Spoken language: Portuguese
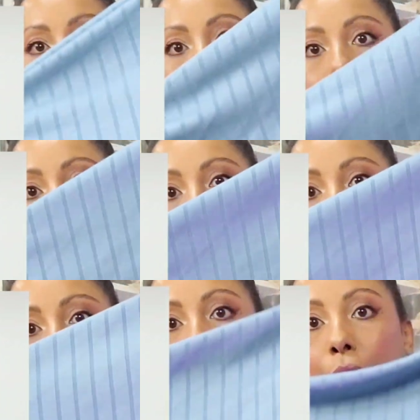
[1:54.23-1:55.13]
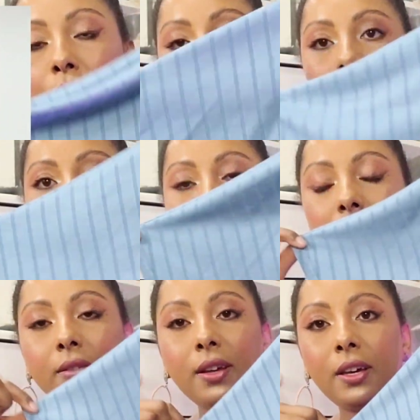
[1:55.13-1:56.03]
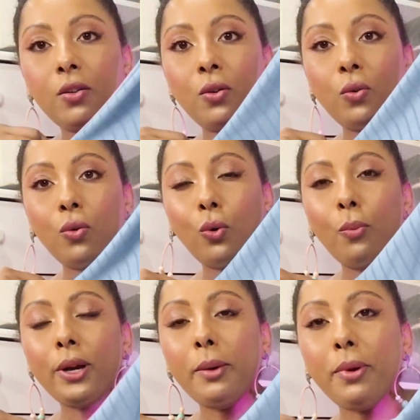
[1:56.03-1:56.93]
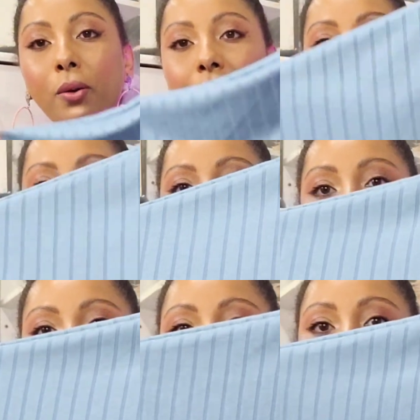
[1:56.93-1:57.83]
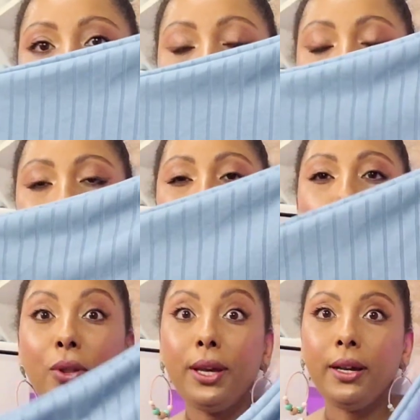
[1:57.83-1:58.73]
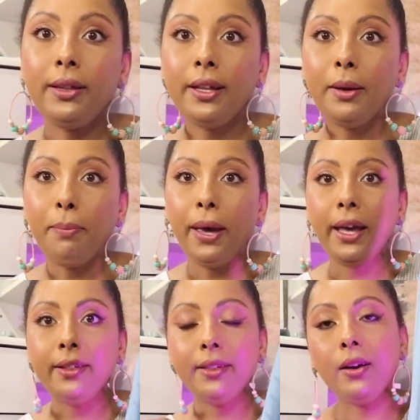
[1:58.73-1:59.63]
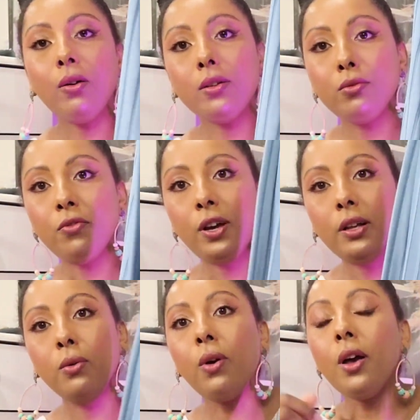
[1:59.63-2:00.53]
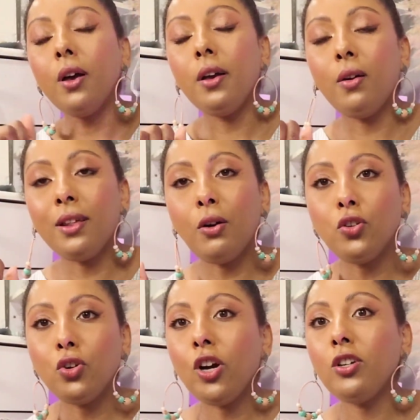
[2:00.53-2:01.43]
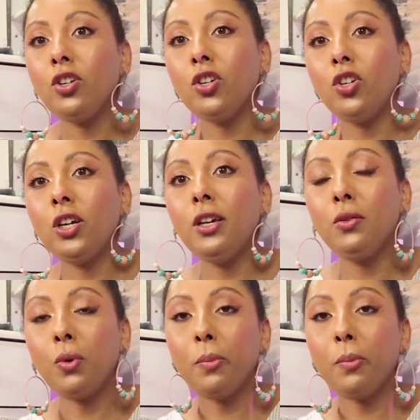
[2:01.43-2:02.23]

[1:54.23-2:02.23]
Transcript: assim, nesses tons. Isso aqui eu, eu comprei pra usar mais como terceira peça, agora no verão. Pra usar um short de jeans e uma